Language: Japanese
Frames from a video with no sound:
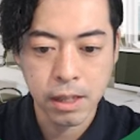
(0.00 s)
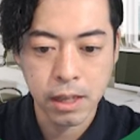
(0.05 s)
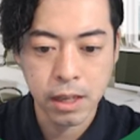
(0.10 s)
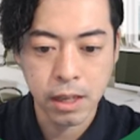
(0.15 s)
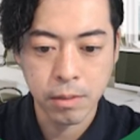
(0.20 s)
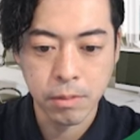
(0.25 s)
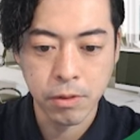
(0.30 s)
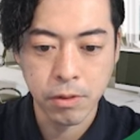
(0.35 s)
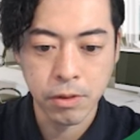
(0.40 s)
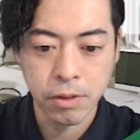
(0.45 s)

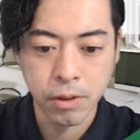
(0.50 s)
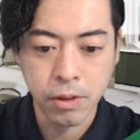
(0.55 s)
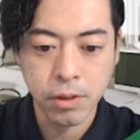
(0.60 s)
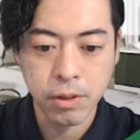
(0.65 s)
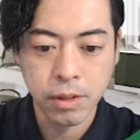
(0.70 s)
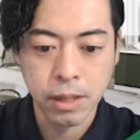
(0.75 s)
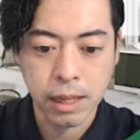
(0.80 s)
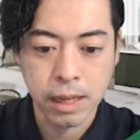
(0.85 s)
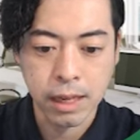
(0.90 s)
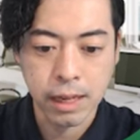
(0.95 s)
テーブル
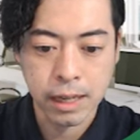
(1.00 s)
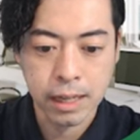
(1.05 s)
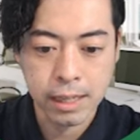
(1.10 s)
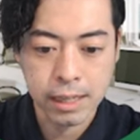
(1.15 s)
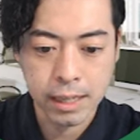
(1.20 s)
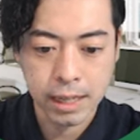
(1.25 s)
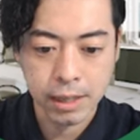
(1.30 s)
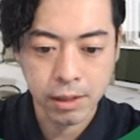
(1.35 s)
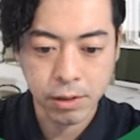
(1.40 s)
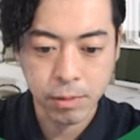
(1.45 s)
を展開
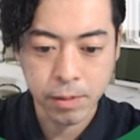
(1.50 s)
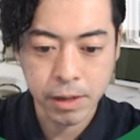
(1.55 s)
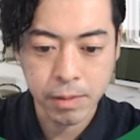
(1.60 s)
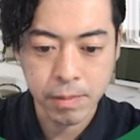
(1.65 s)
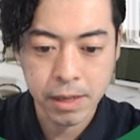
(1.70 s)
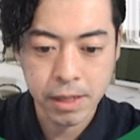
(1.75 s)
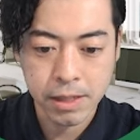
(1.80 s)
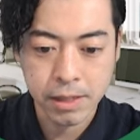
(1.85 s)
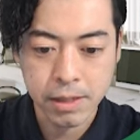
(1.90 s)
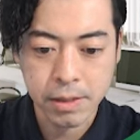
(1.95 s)
したいと思い
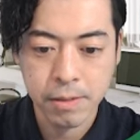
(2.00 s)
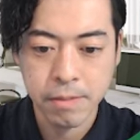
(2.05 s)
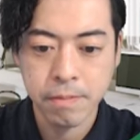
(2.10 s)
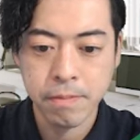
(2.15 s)
ます。